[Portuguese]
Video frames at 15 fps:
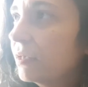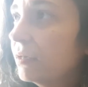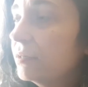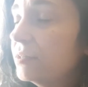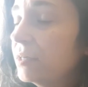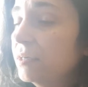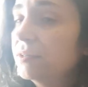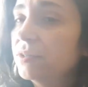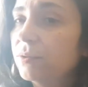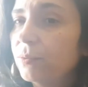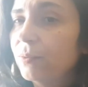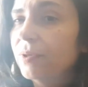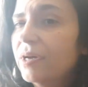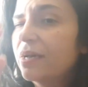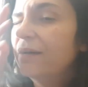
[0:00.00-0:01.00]
Gente,
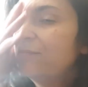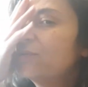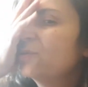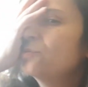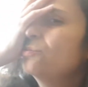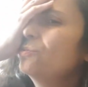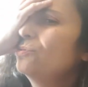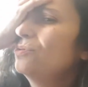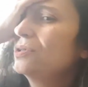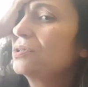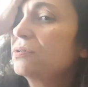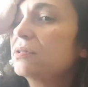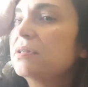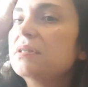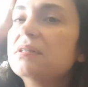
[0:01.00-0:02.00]
é absurdo
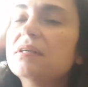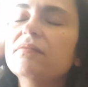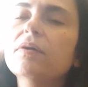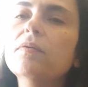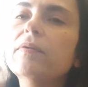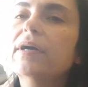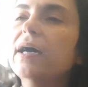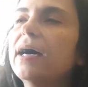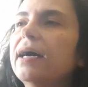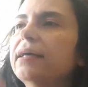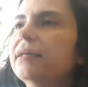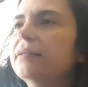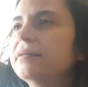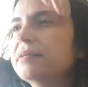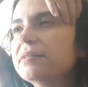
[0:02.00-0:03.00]
isso, assim, você vê um
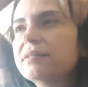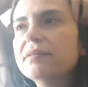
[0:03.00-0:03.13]
cara desse,